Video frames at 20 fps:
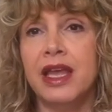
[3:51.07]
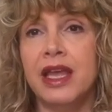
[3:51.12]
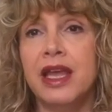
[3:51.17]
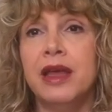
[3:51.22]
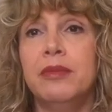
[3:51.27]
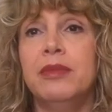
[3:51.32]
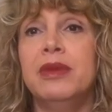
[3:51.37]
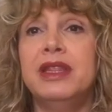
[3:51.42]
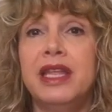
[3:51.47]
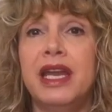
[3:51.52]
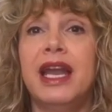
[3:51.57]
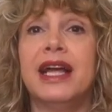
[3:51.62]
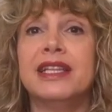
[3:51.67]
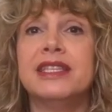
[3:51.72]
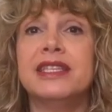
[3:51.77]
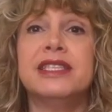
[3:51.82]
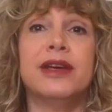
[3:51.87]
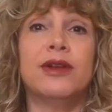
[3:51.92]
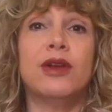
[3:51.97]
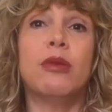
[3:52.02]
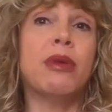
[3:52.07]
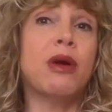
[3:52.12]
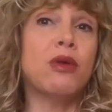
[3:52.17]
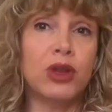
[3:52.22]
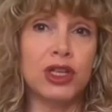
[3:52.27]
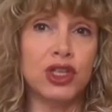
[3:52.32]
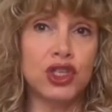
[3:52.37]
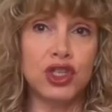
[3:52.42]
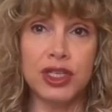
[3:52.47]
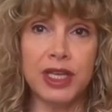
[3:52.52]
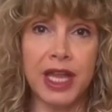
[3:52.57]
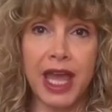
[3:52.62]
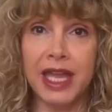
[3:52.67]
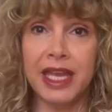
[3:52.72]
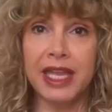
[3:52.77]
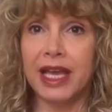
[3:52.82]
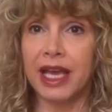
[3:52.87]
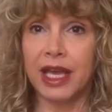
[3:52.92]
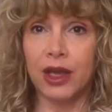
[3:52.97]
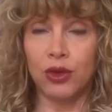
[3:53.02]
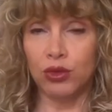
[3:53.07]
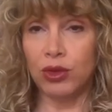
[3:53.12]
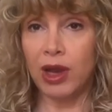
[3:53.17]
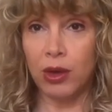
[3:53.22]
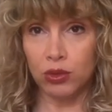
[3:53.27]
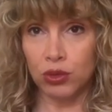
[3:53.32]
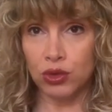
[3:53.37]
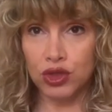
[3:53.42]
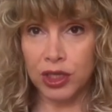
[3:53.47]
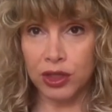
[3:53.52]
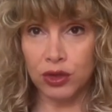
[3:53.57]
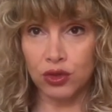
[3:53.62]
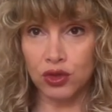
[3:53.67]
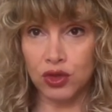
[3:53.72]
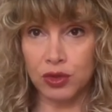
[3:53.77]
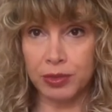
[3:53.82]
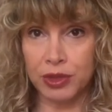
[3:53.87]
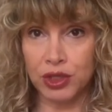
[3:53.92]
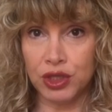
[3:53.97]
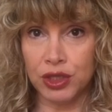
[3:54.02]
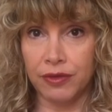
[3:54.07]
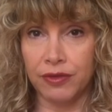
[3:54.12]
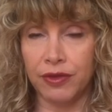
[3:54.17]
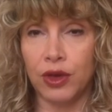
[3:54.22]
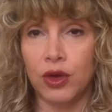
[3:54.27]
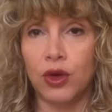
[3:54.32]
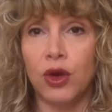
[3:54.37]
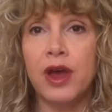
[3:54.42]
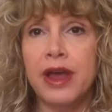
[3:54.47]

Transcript: mentre l'ansia è una paura generica che non ha un oggetto specifico,